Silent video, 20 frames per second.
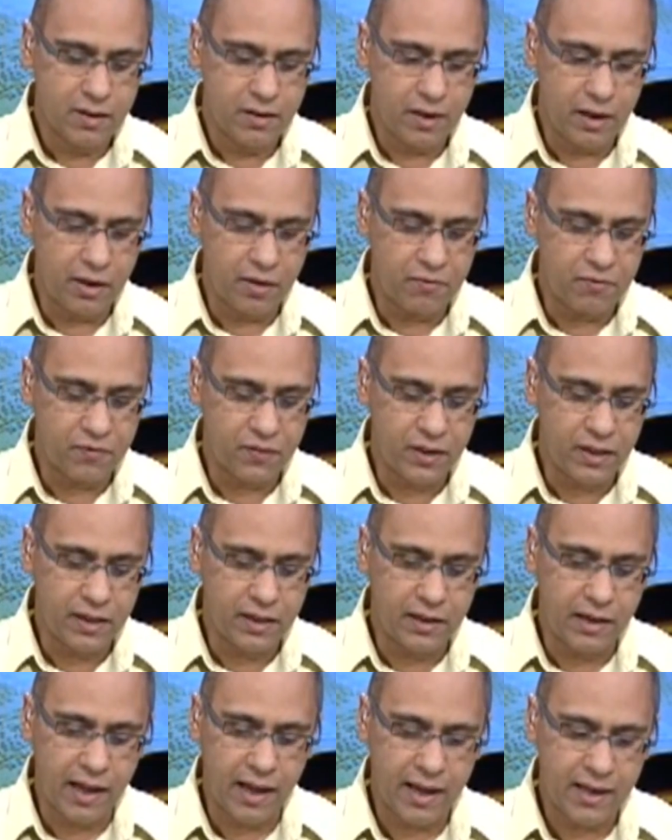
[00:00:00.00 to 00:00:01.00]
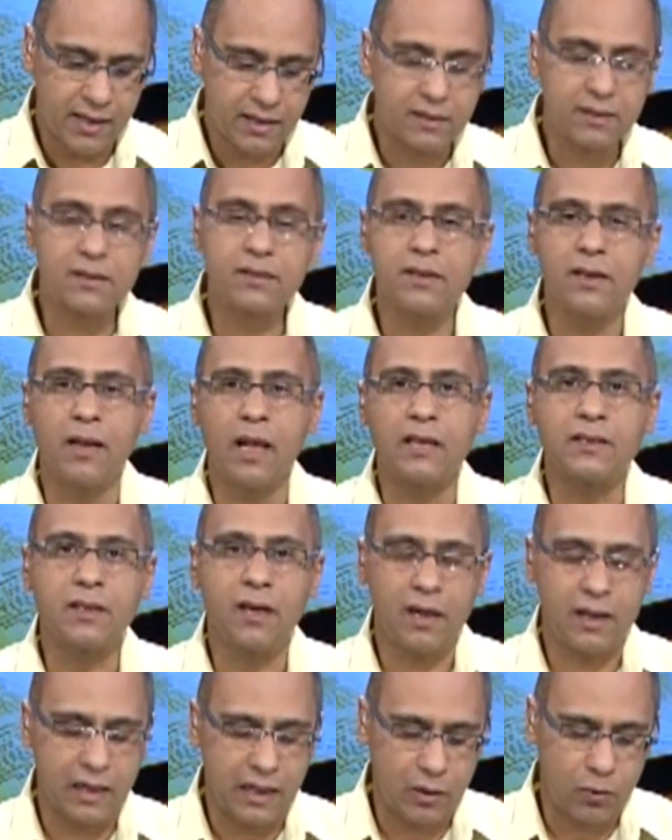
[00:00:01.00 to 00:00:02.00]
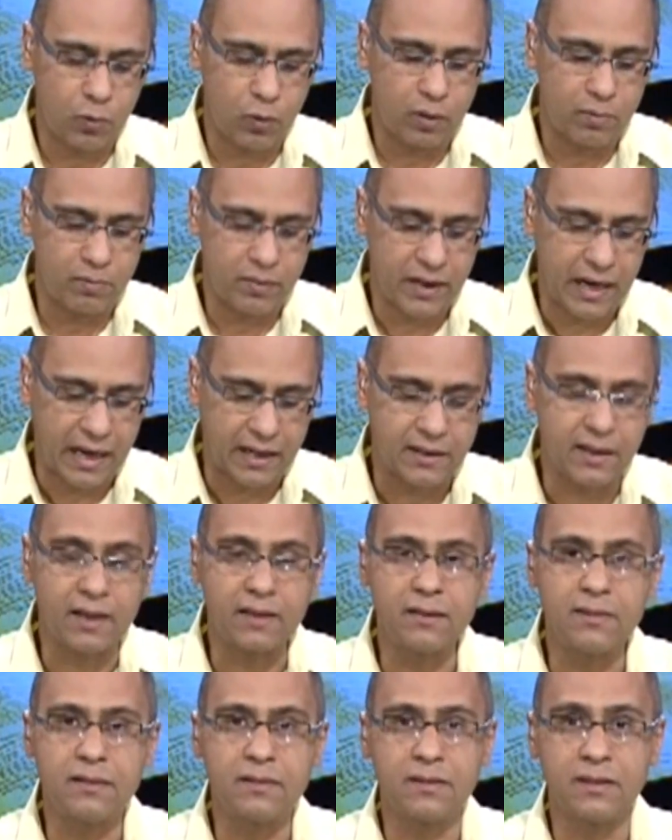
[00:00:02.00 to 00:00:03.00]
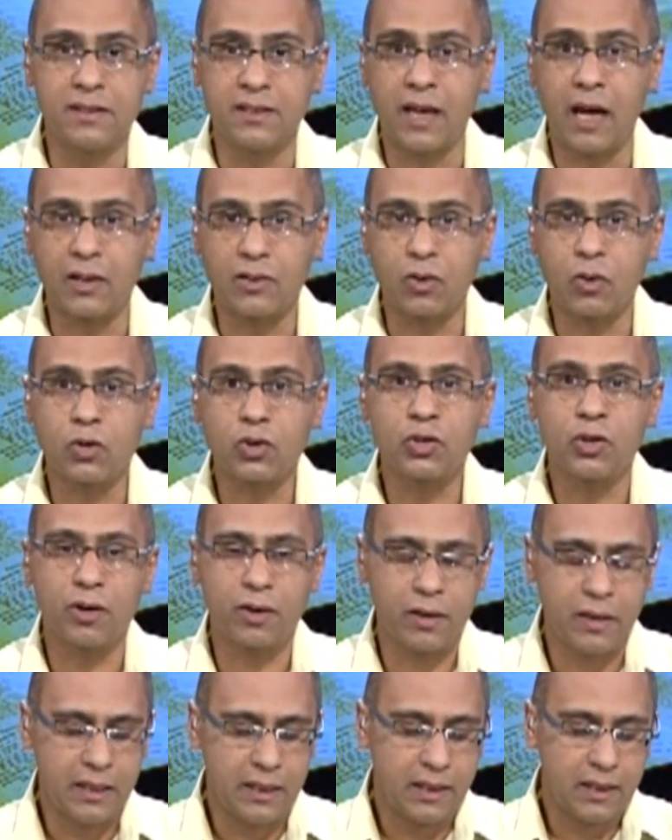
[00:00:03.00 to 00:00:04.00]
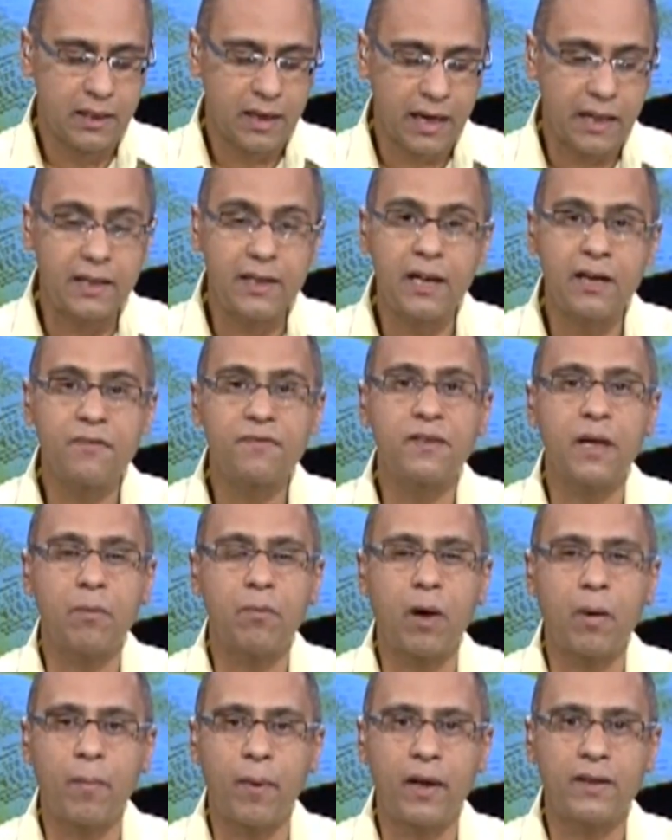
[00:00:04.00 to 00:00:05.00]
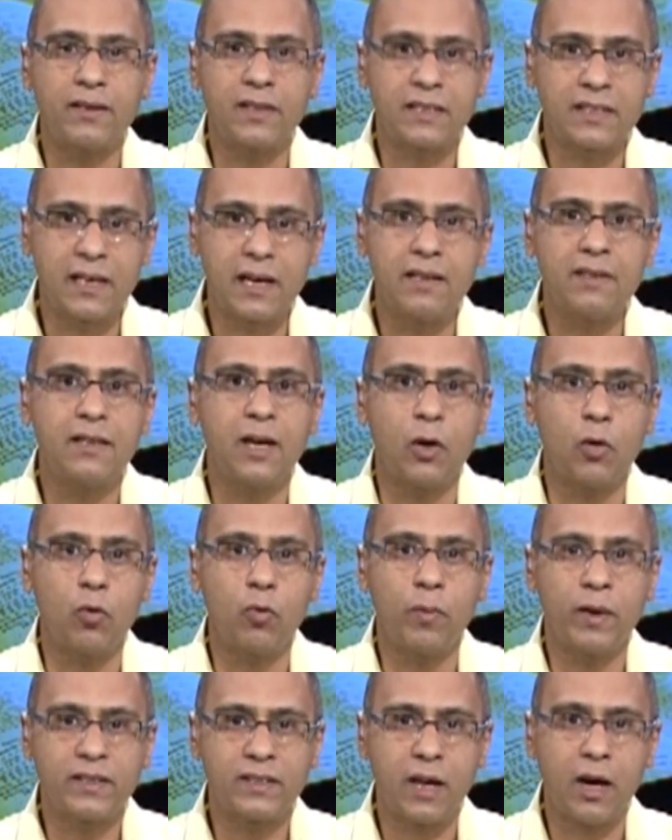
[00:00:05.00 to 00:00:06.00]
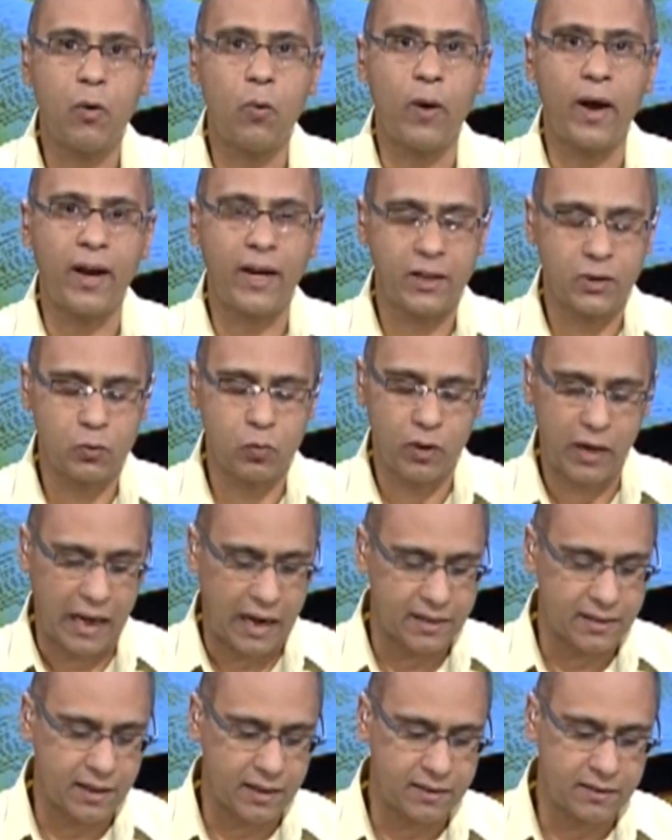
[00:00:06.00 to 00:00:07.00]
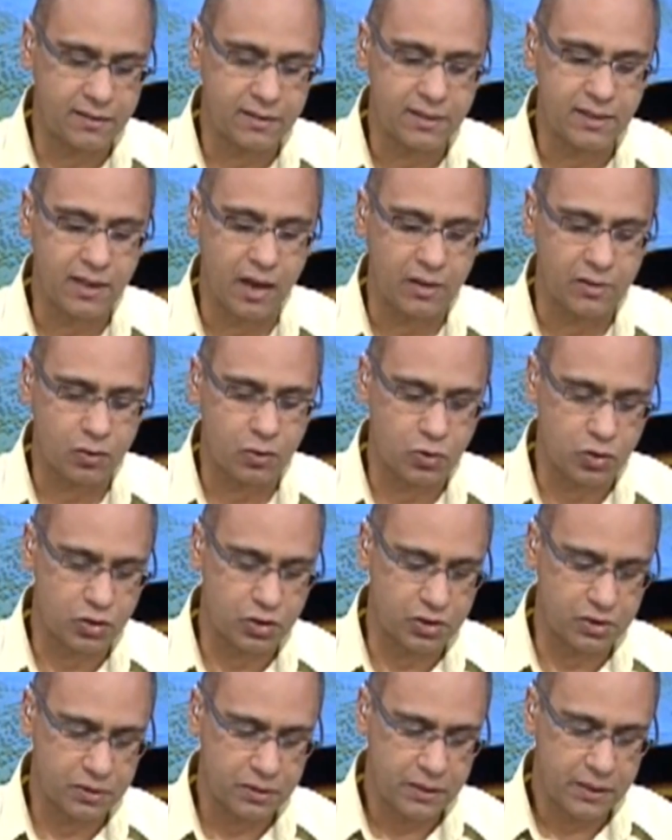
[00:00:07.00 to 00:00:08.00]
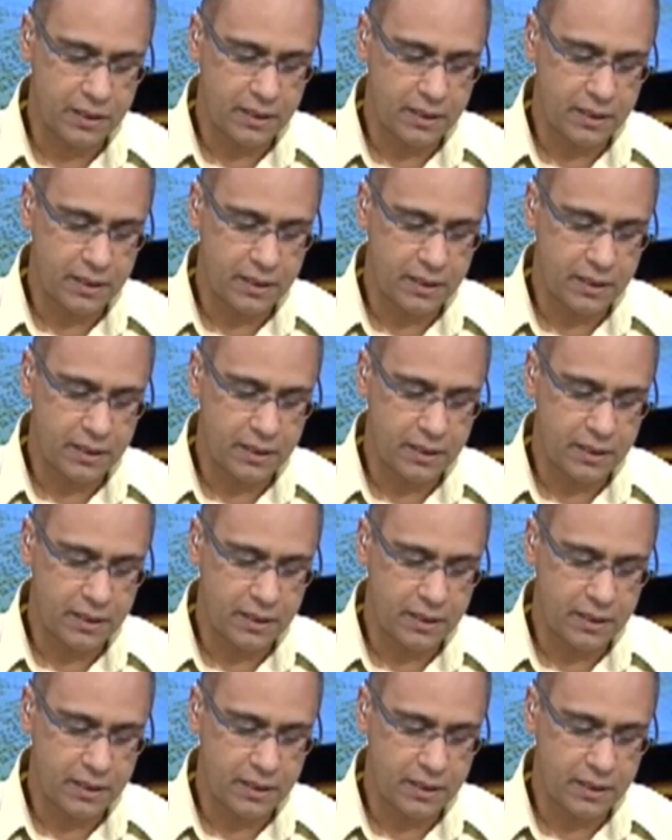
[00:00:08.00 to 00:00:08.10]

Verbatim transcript: آه، في نهاية الأصح الأول من عدد 19 خلينا نفتح مع بعض رسالة يعقوب أصح واحد والعدد 19